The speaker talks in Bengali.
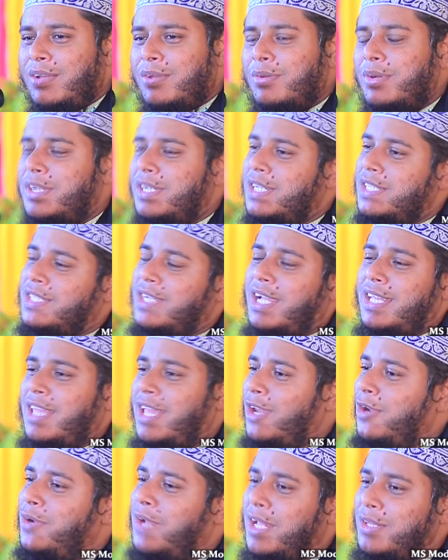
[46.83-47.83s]
কইটা
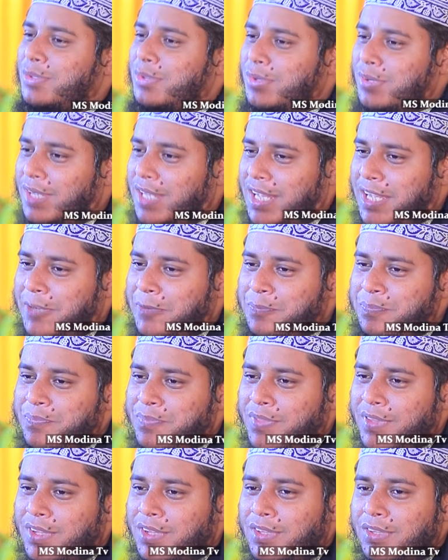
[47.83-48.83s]
সাধারণ আতর না
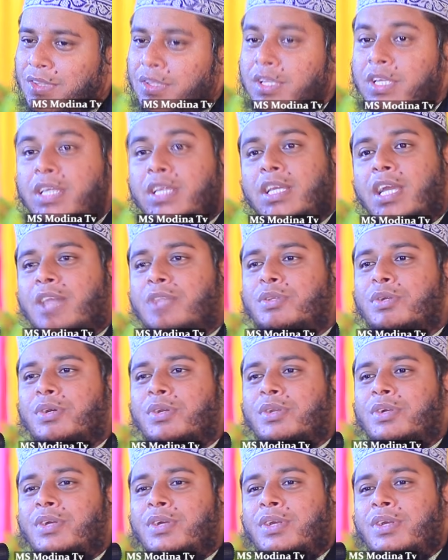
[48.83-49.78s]
কি আতর